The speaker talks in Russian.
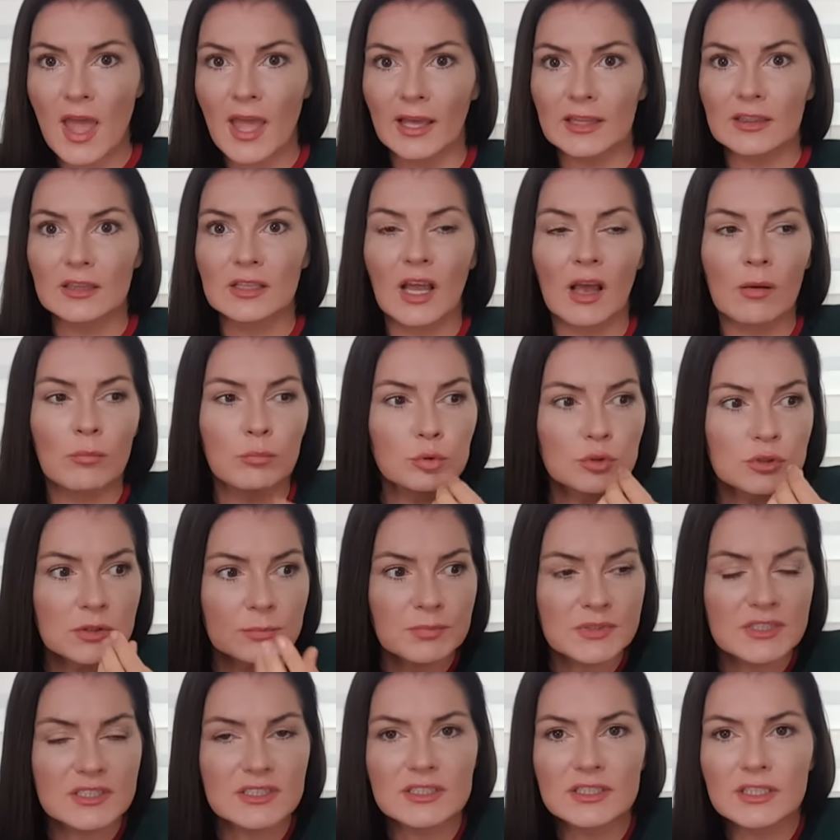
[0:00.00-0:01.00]
Это как будто
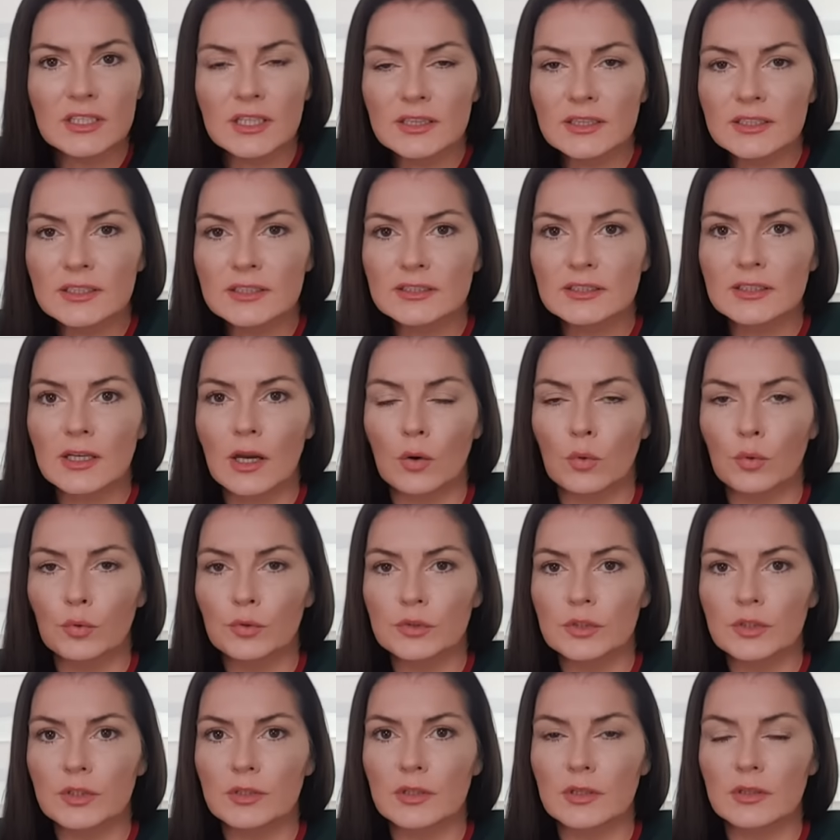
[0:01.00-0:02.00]
бы сделано из
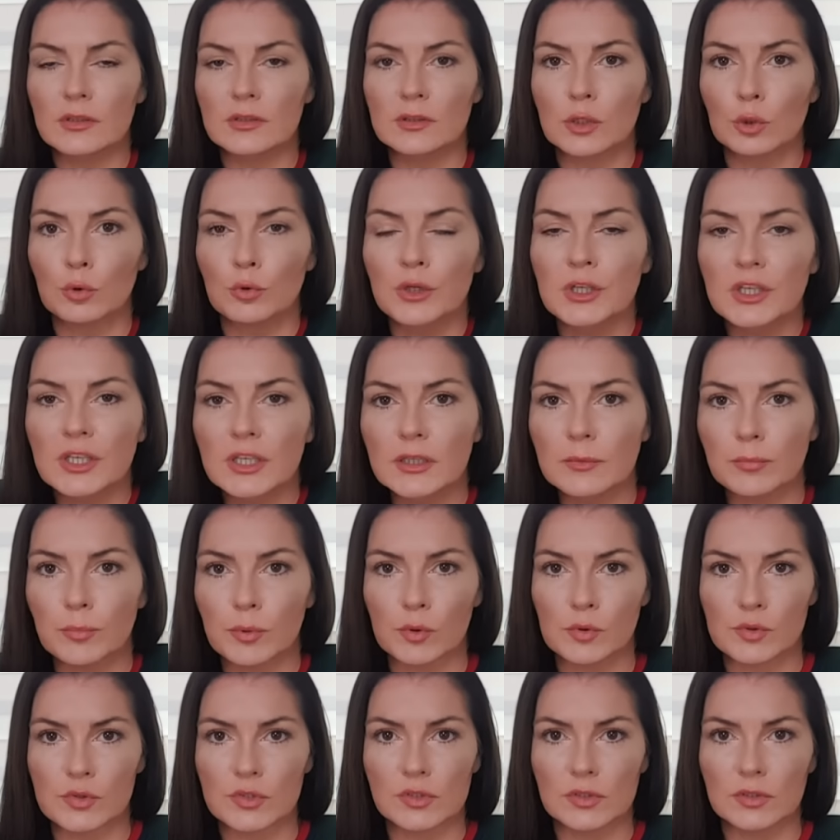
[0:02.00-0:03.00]
какой-то трухи
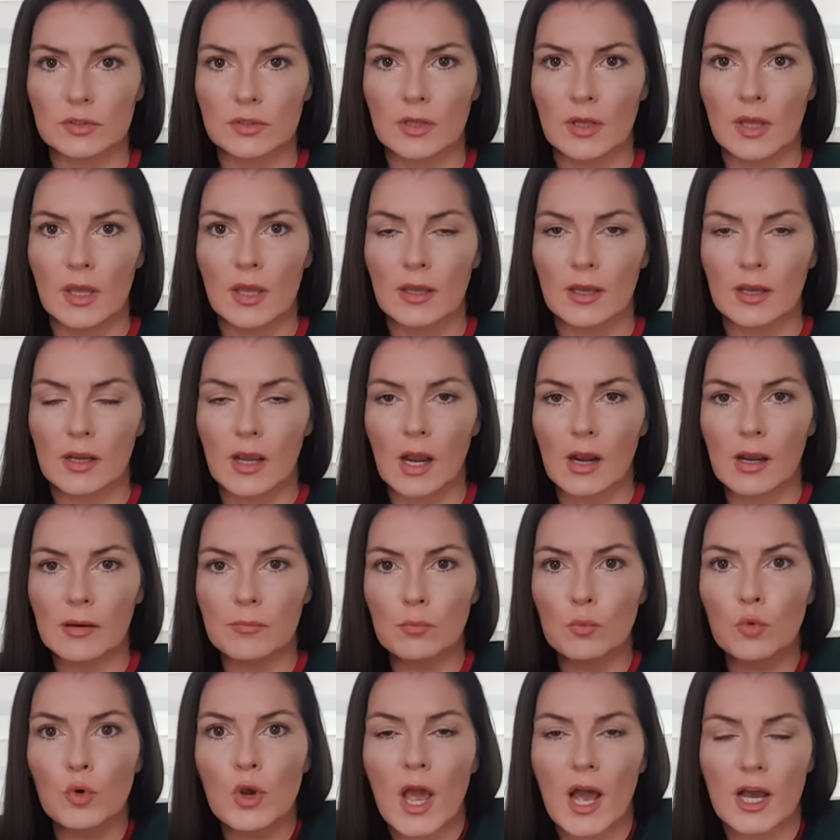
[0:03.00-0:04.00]
просто, как
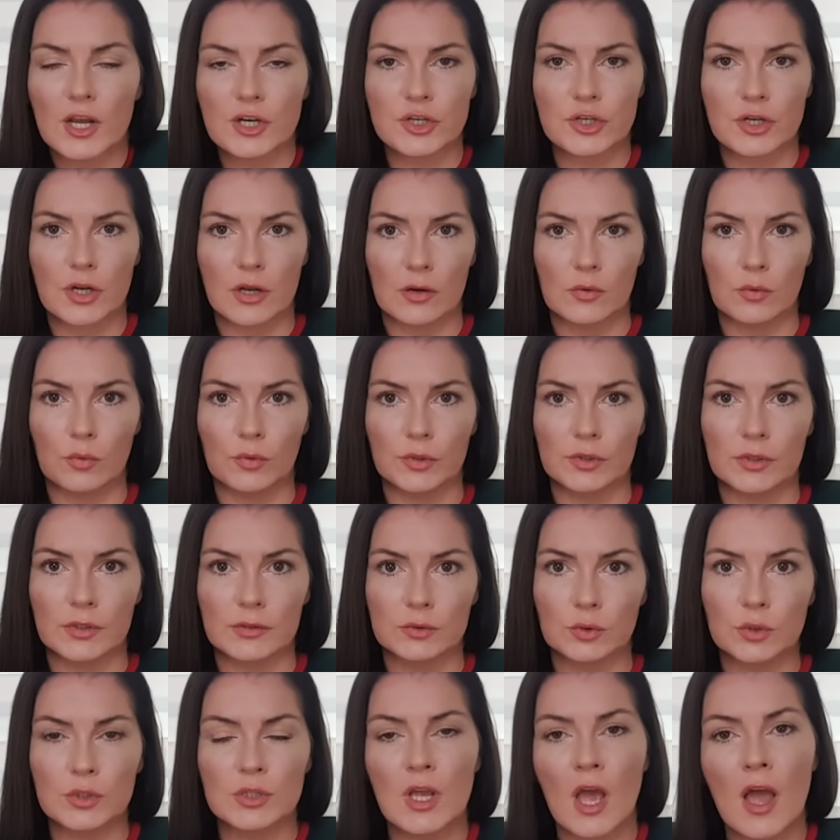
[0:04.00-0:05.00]
муляж
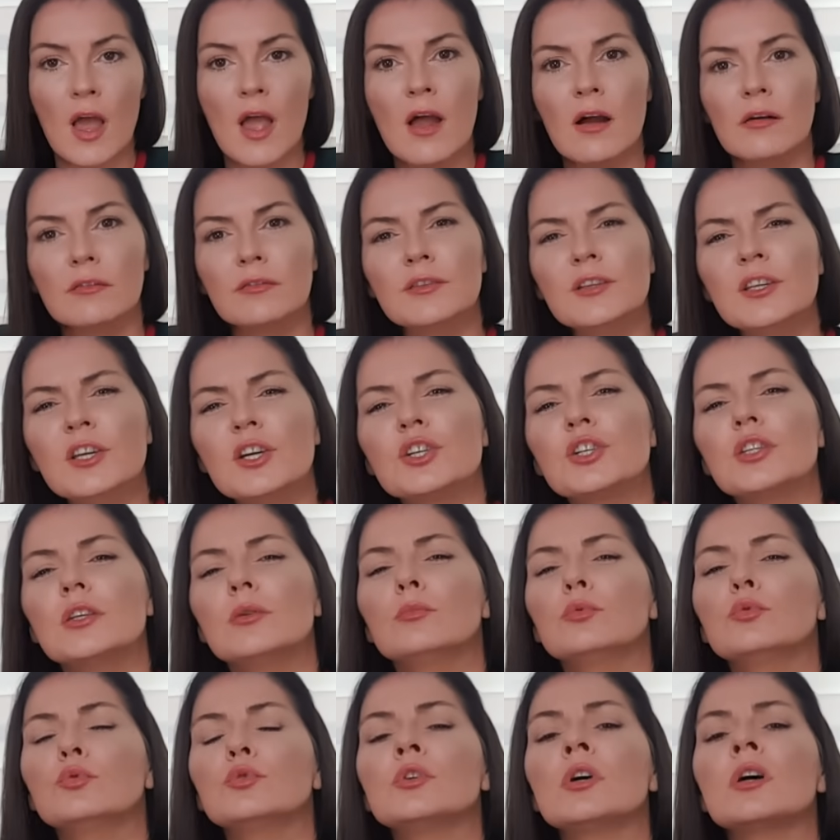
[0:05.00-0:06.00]
какой-то. То есть внешне
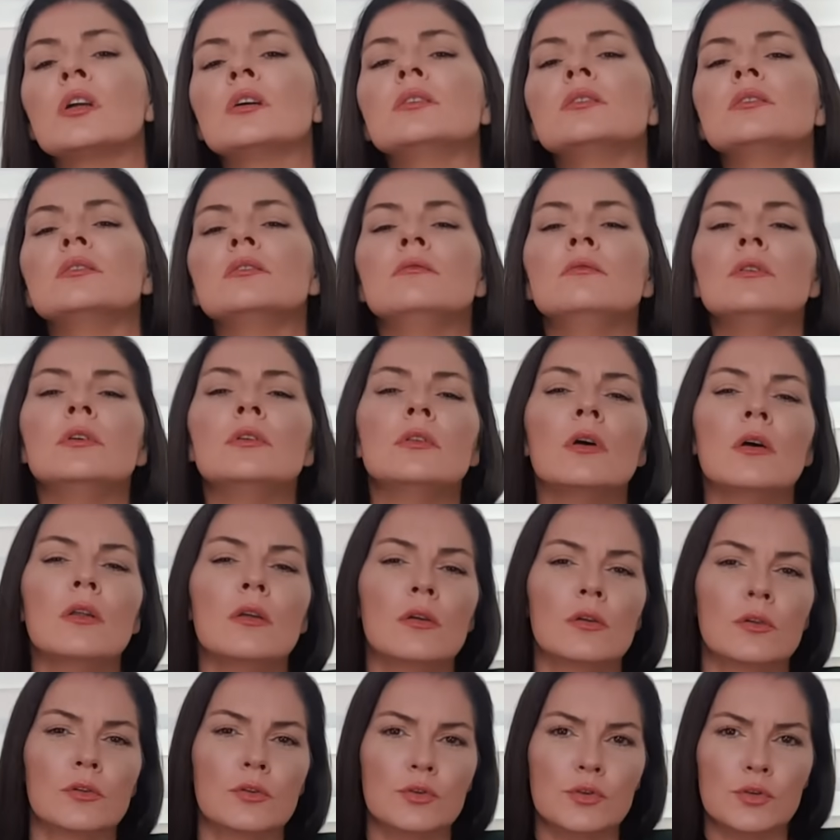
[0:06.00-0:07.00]
будут красивые
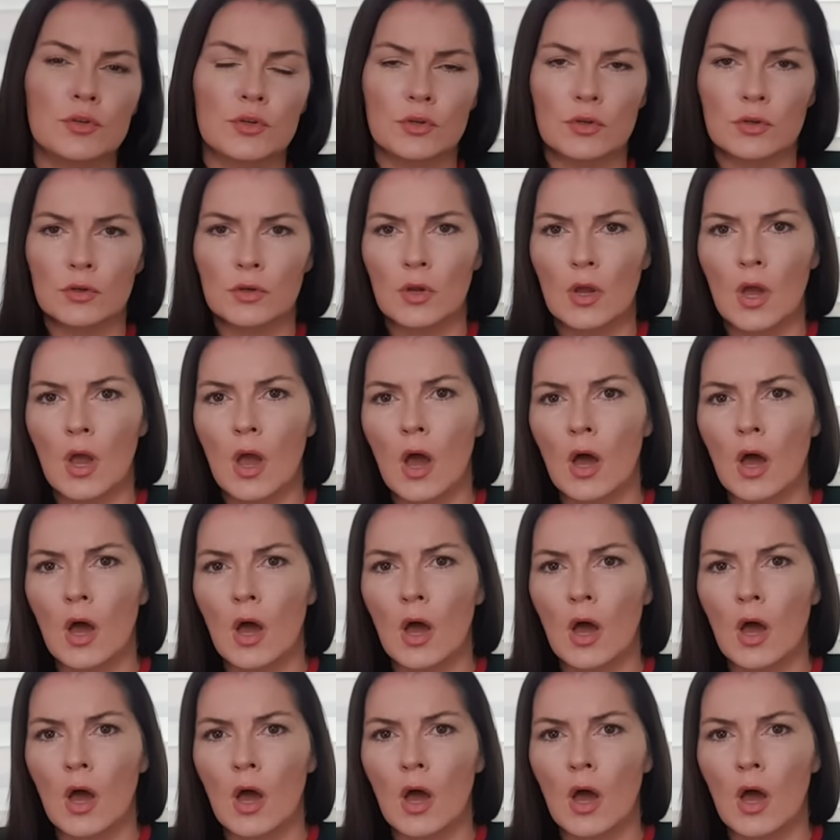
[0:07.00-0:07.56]
тарелочки.